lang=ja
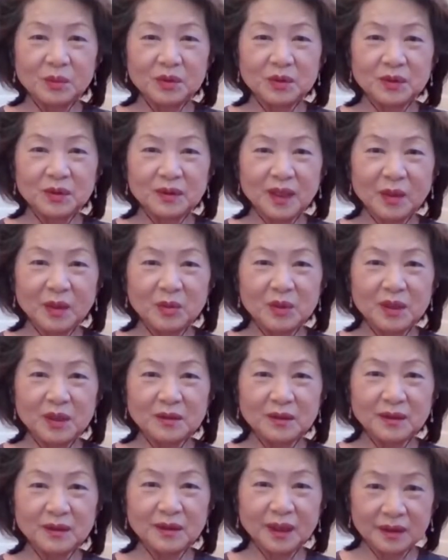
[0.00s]
凡の波だっ
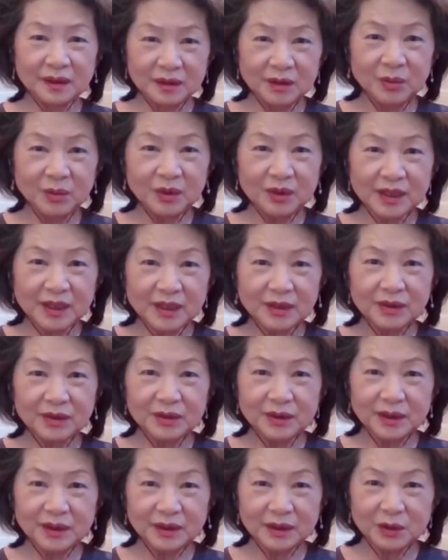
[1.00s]
たら誰でもでき
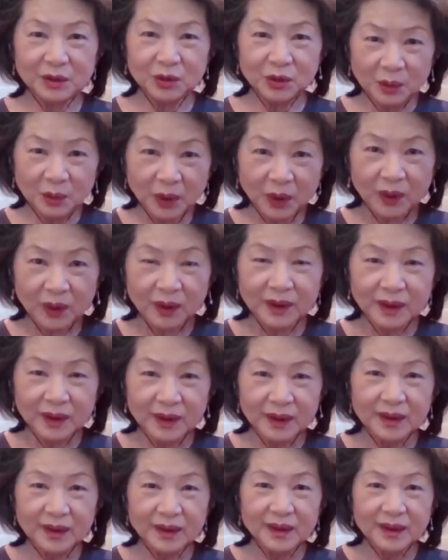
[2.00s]
るけれども、
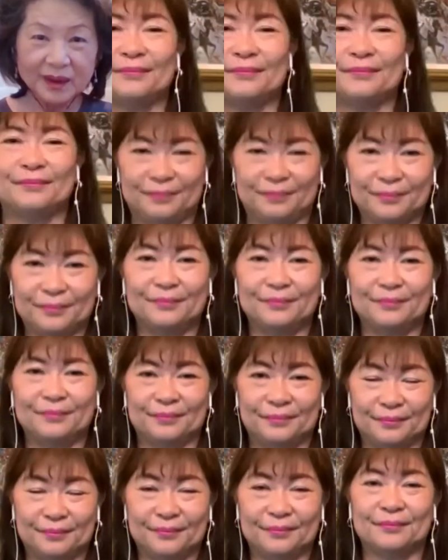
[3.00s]

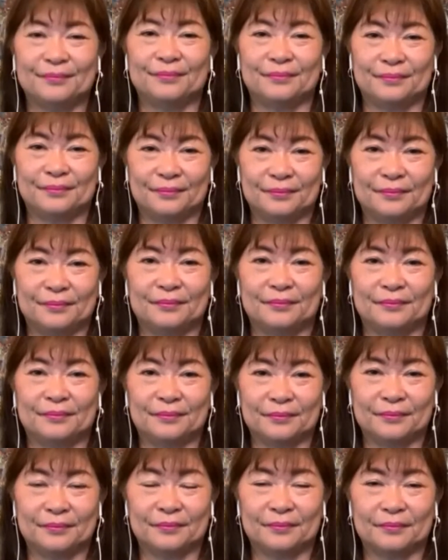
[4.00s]
ハワイみたいな
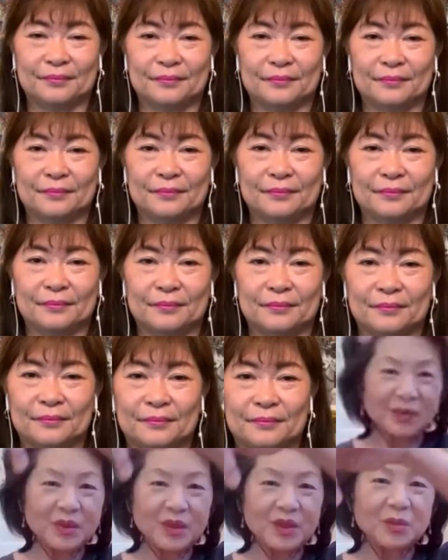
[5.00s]
こんな
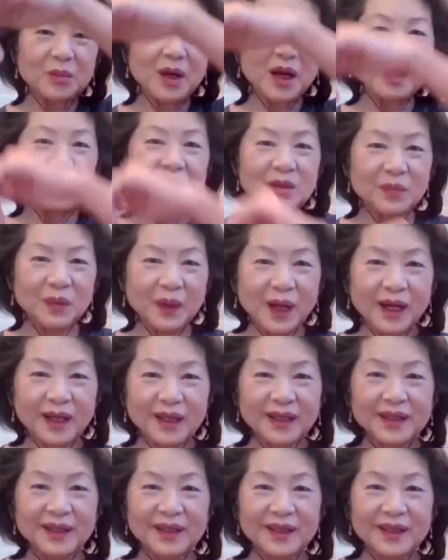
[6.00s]
波でもあれば